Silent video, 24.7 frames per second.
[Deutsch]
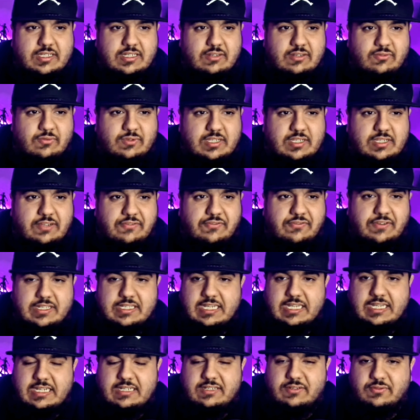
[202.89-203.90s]
und die
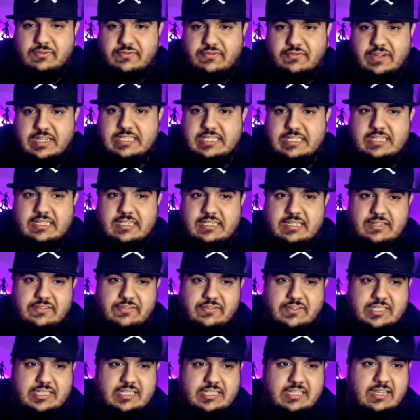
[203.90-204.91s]
vertickt und weiß ich nicht
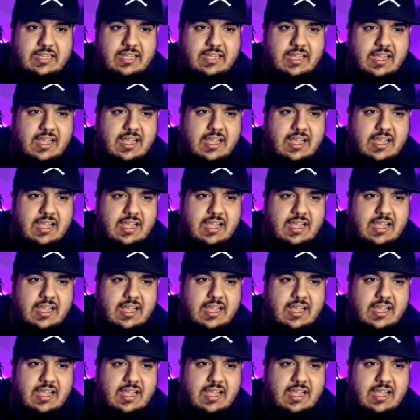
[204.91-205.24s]
was, ne?